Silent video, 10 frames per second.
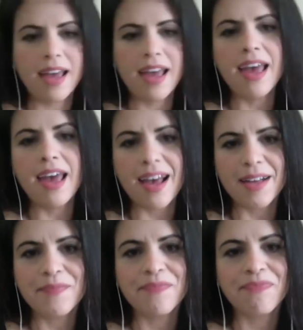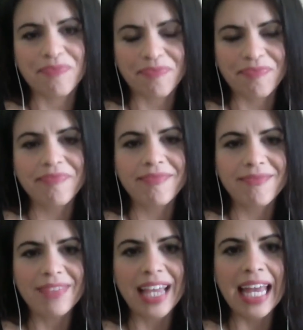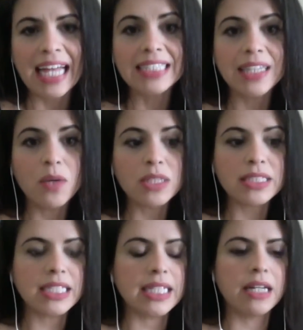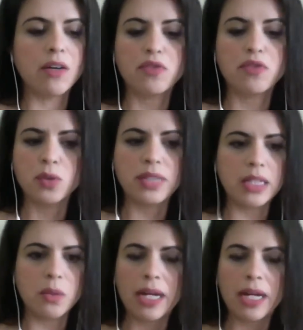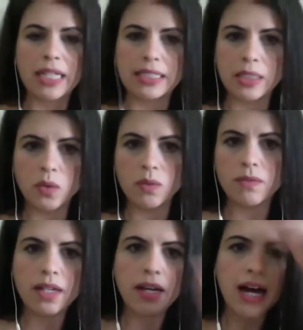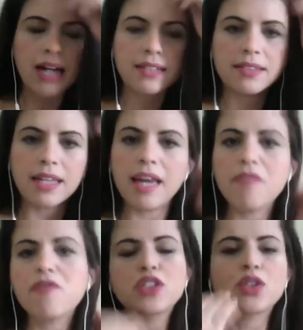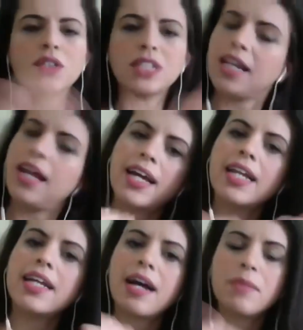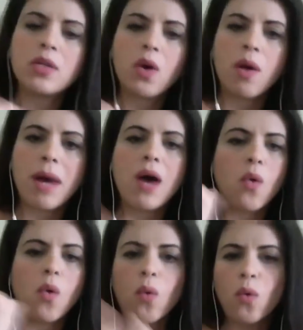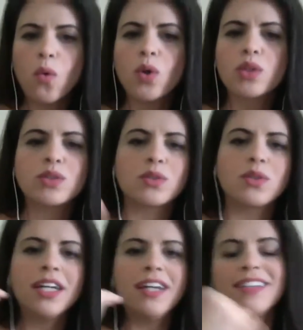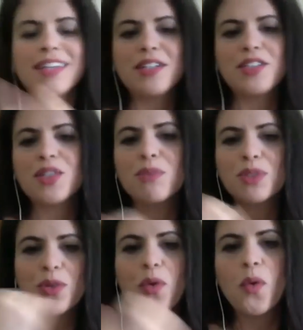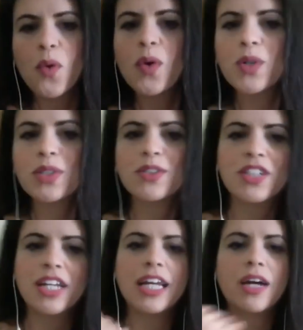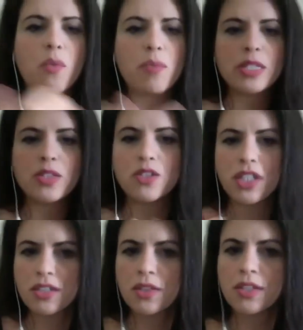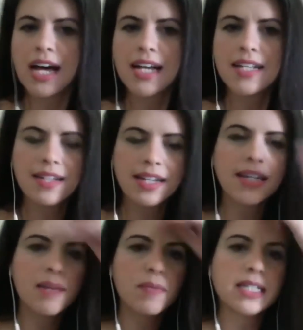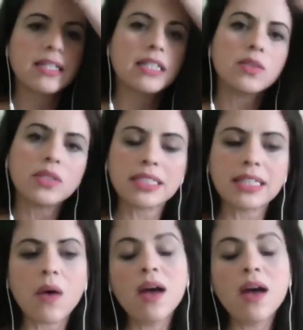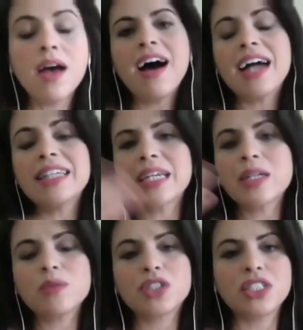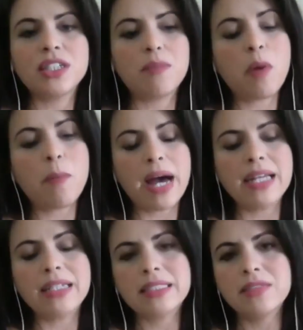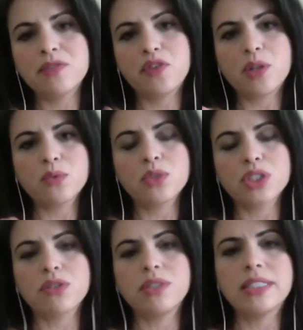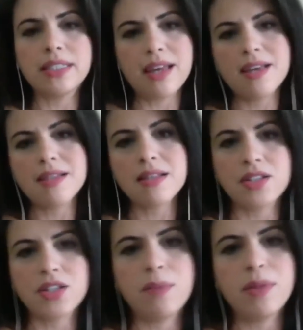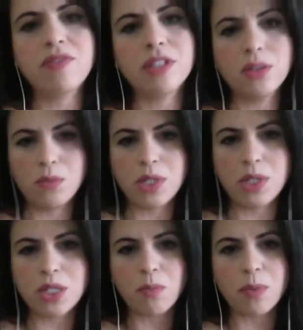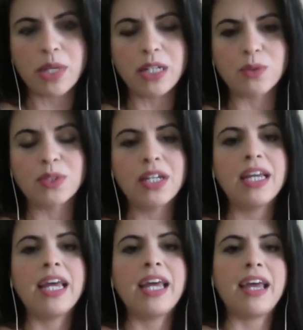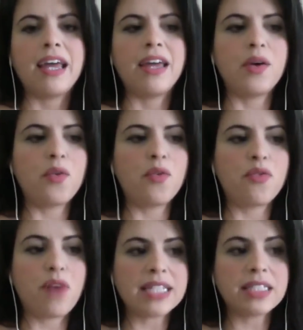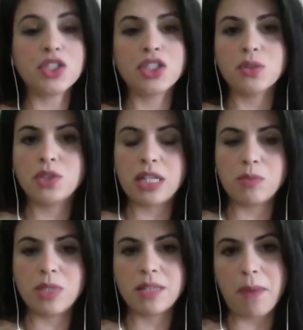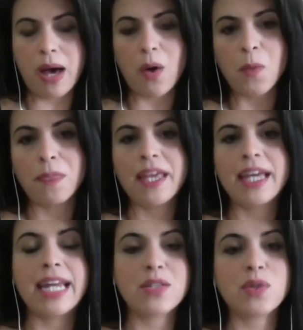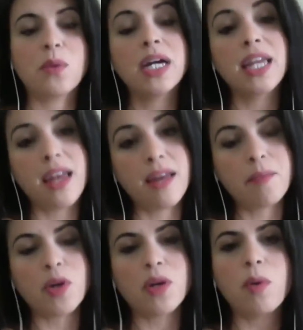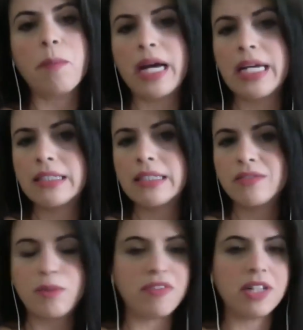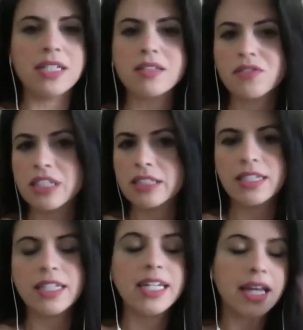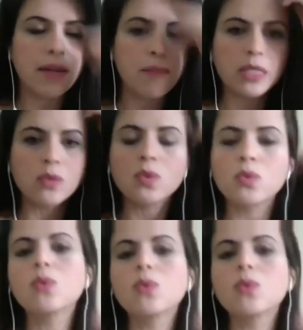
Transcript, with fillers: é. É, então assim, eu estudei no Brasil até fiz todo aquele, aquele caminho normal, concurso, tem, tinha muitos concursos, né, competições nacionais ali, apresentações e tal. Até que um dia meu pai assim, foram duas coincidências na minha vida no mesmo período eu assisti no Teatro Municipal, ingresso que eu ganhei, porque meu pai teve uma falência financeira e aí perdeu tudo. E